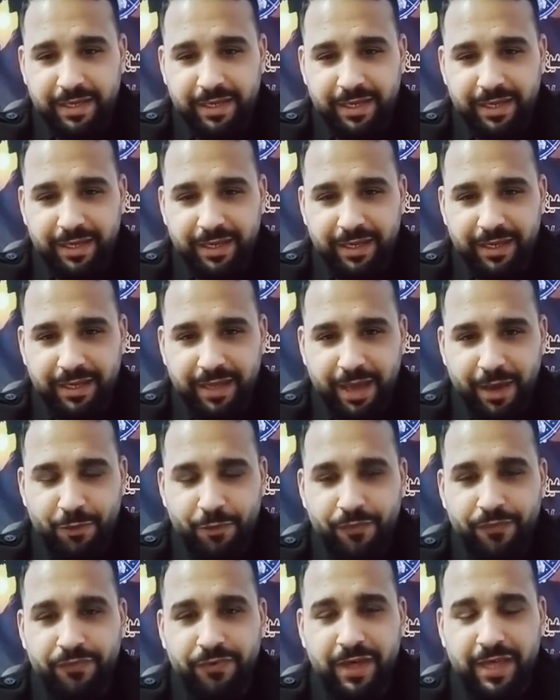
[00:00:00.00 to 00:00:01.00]
إيه
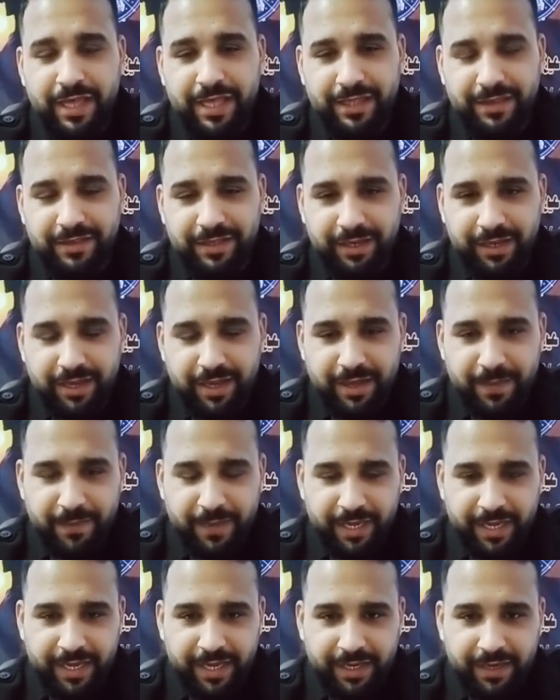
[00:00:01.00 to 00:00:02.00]
او فقد
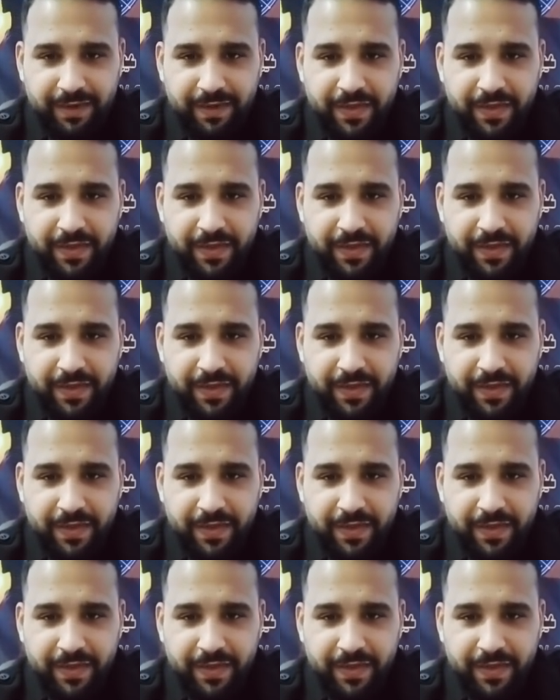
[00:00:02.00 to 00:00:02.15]
الامان